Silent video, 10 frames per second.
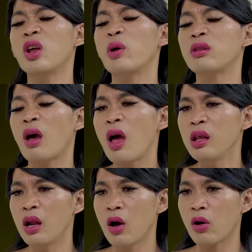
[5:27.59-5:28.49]
cerewet
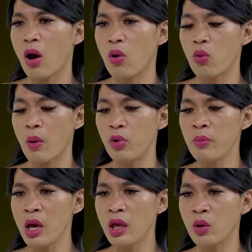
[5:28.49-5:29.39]
kali lah kau Wak
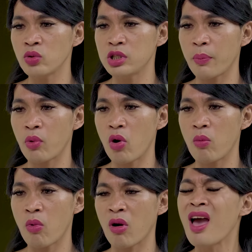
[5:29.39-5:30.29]
belum lagi aku siap
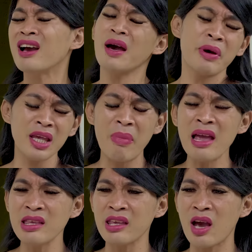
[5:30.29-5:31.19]
ngomong nggak banyak
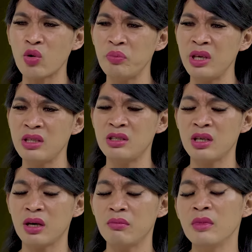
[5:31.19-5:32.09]
banyaknya aku
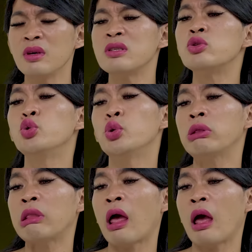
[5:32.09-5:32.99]
minjam. sejuta